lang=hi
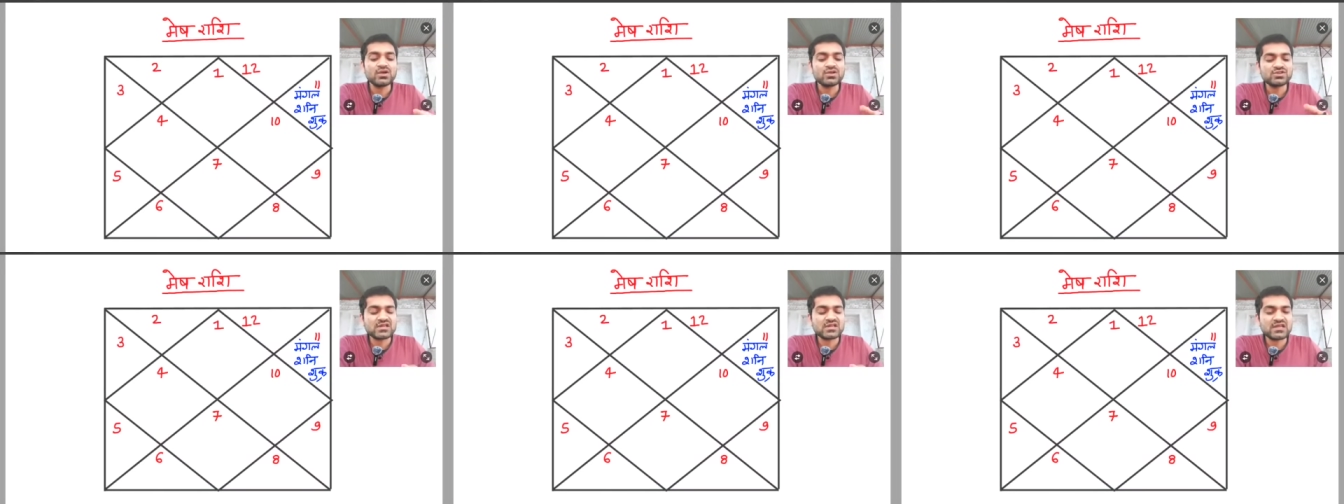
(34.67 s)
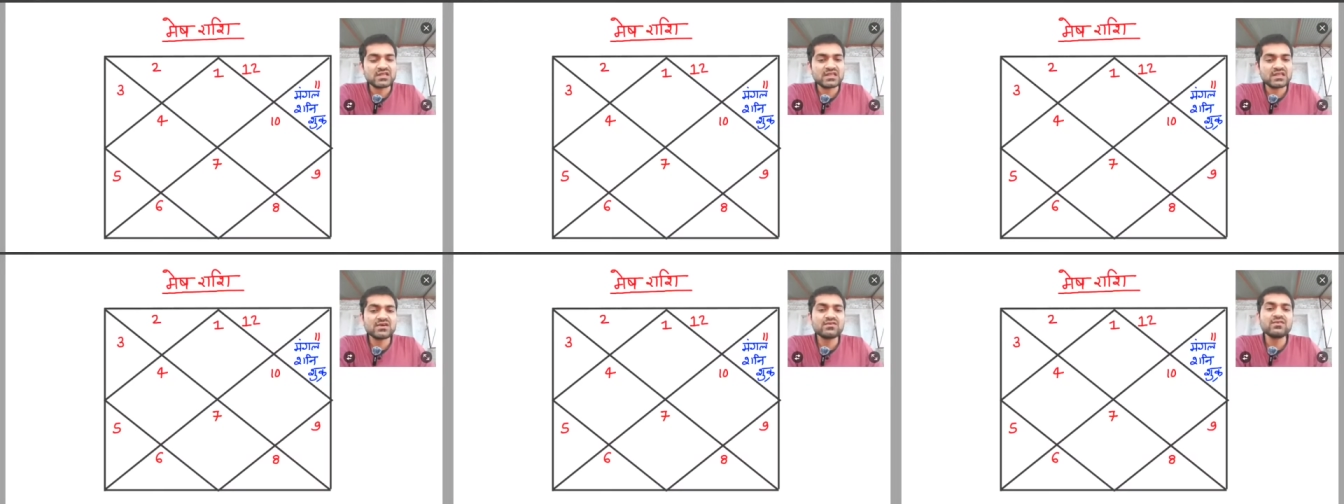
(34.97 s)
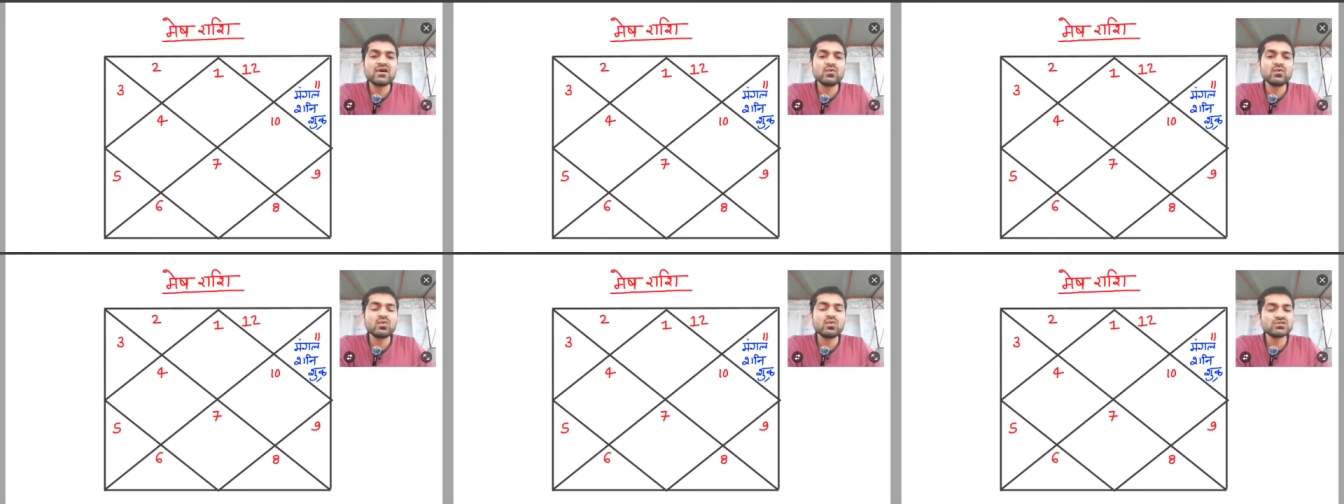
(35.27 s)
शनिदेव
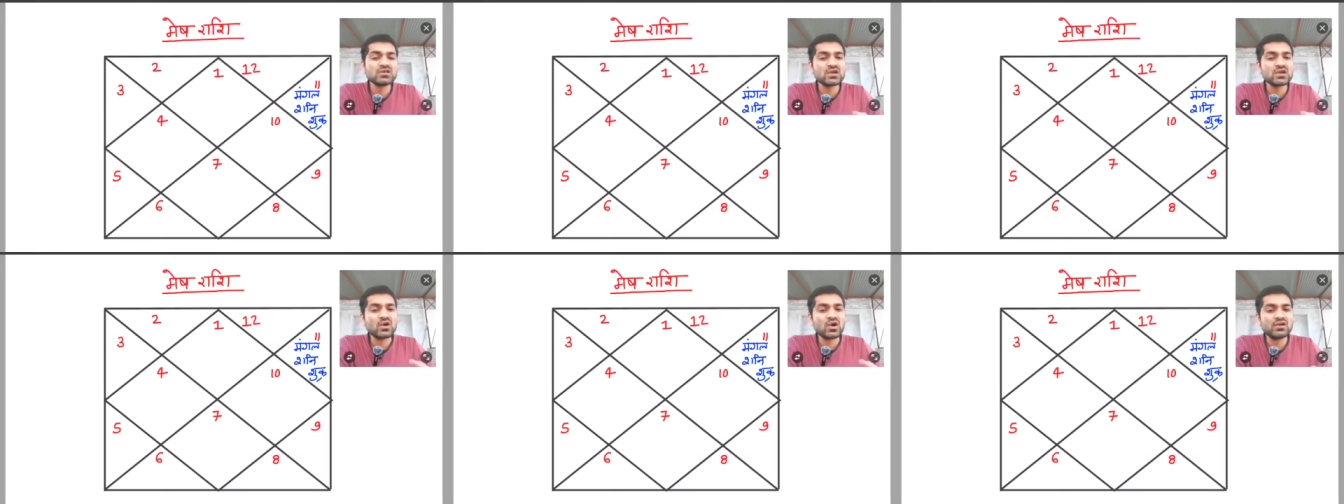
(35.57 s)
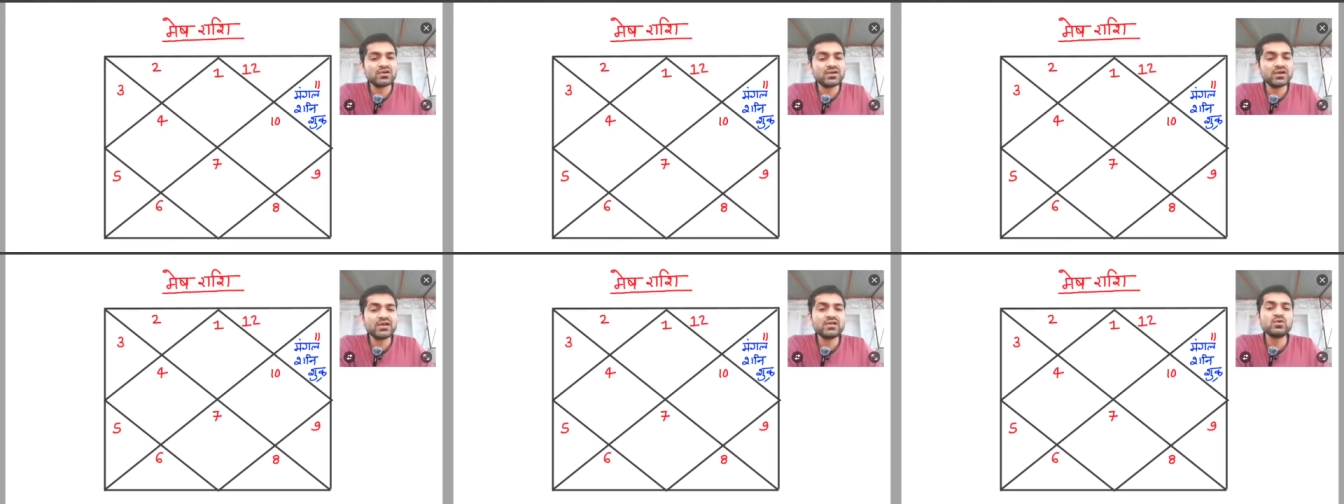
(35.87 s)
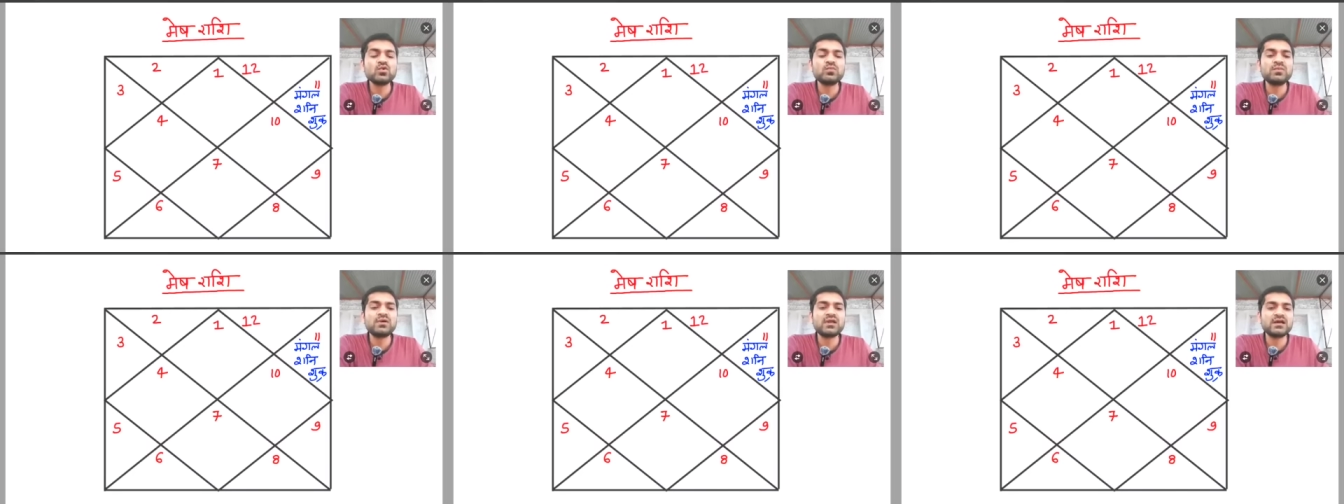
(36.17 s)
का गोचर ऑलरेडी
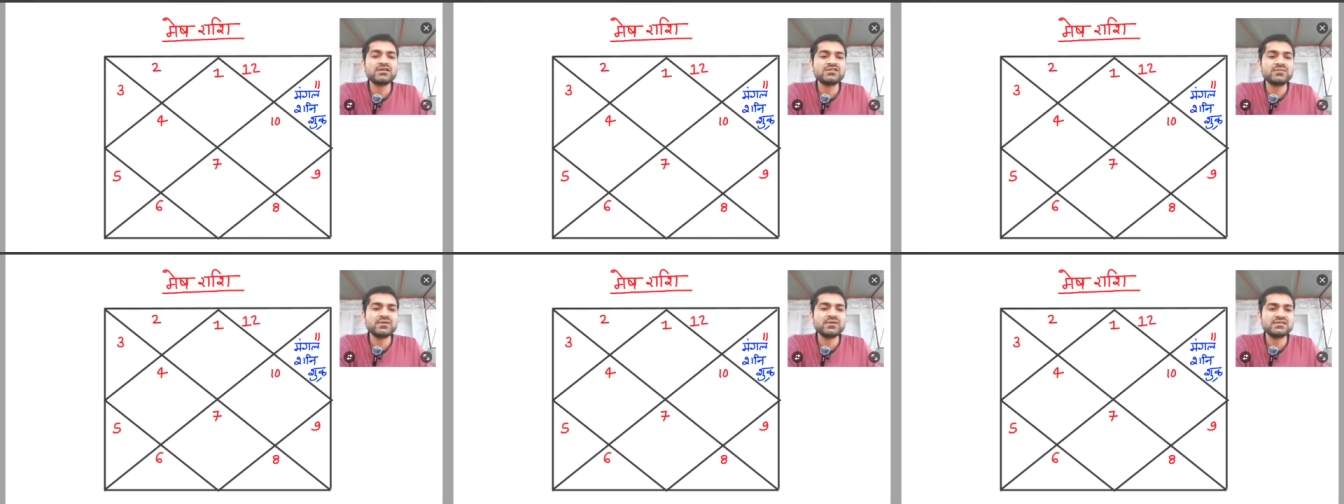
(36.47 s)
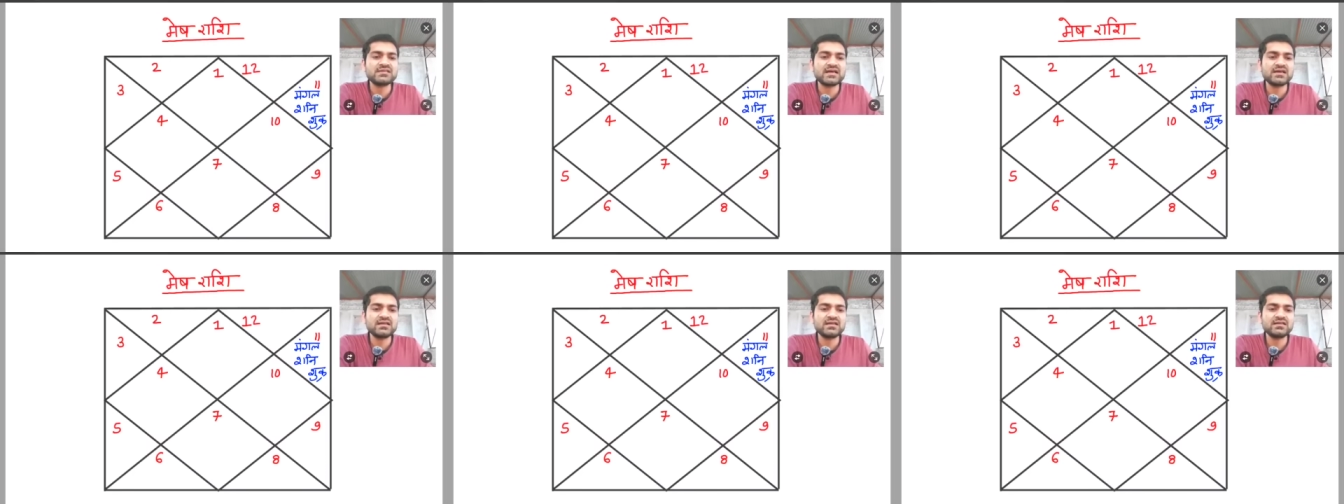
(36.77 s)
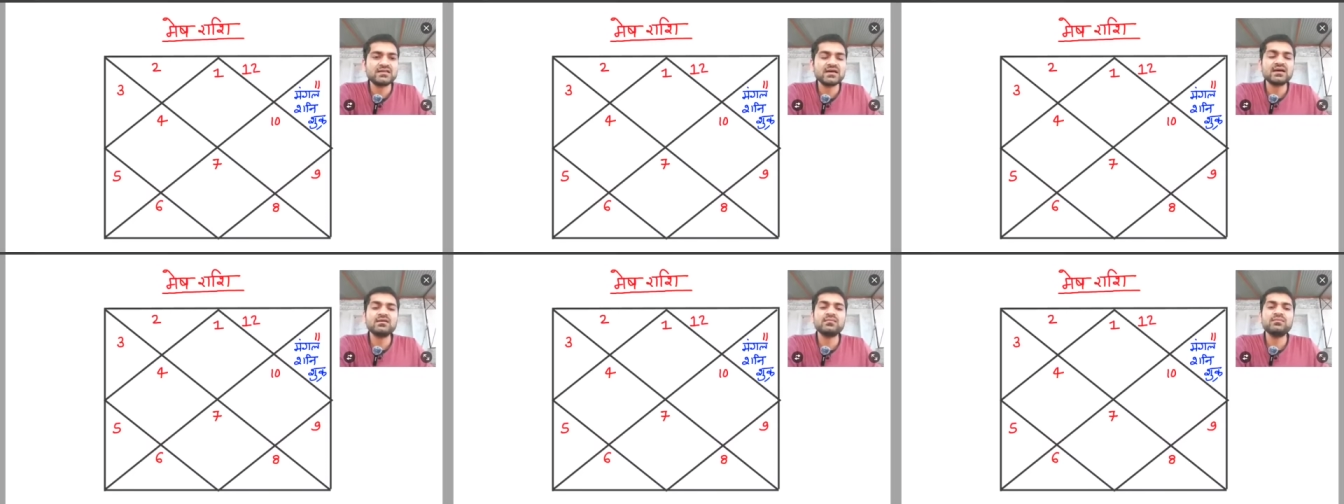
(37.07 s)
कुंभ राशि में जारी
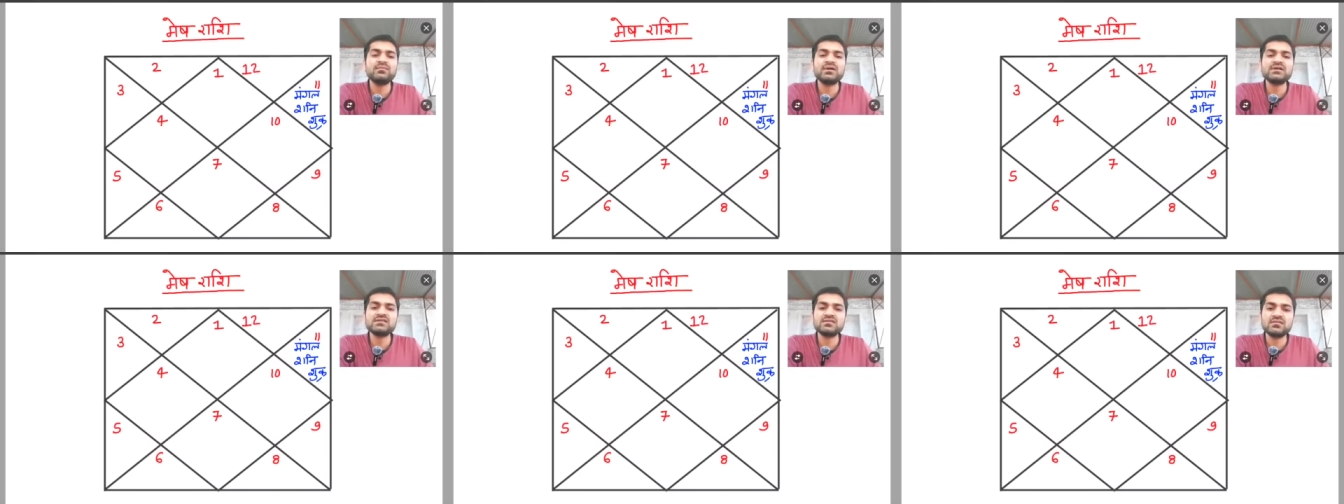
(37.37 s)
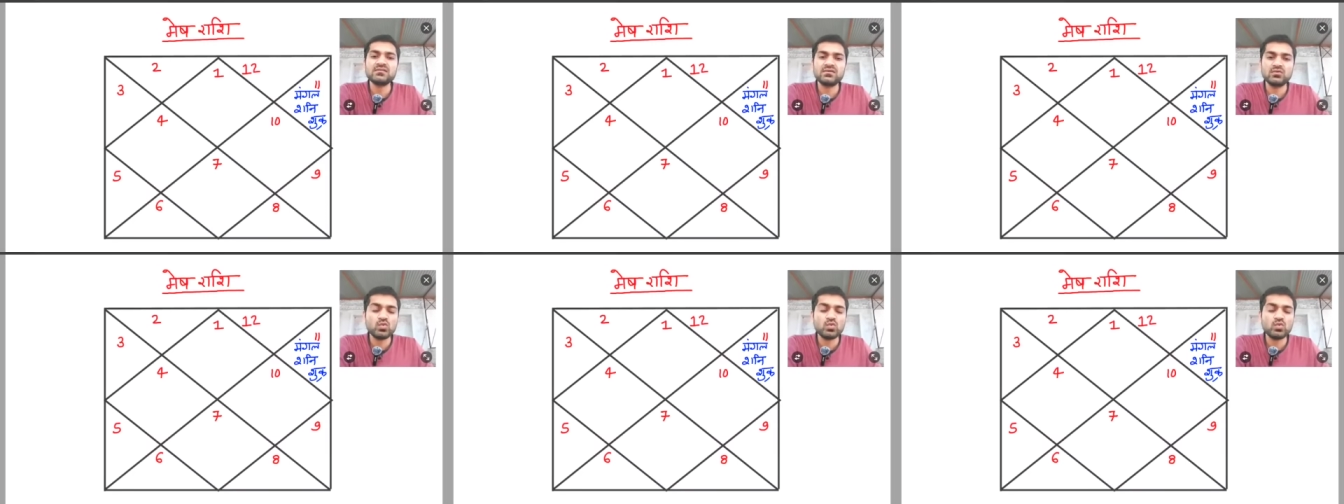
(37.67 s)
था बस